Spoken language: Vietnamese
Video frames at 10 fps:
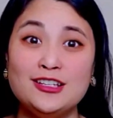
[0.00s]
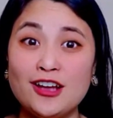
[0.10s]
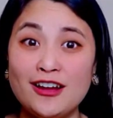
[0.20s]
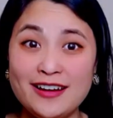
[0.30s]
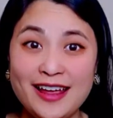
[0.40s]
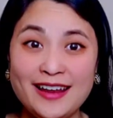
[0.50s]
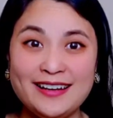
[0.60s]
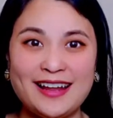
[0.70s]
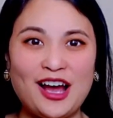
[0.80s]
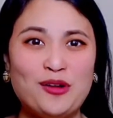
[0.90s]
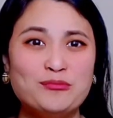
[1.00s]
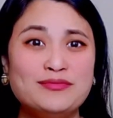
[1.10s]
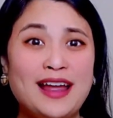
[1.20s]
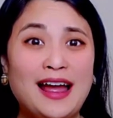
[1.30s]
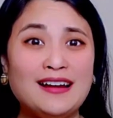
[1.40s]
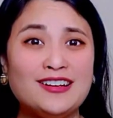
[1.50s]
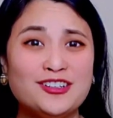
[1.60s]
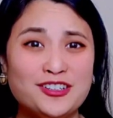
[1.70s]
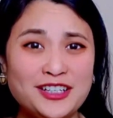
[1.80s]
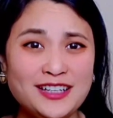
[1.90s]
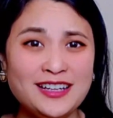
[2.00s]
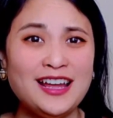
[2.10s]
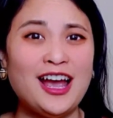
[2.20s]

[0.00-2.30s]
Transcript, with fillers: cho nên ổng đã gửi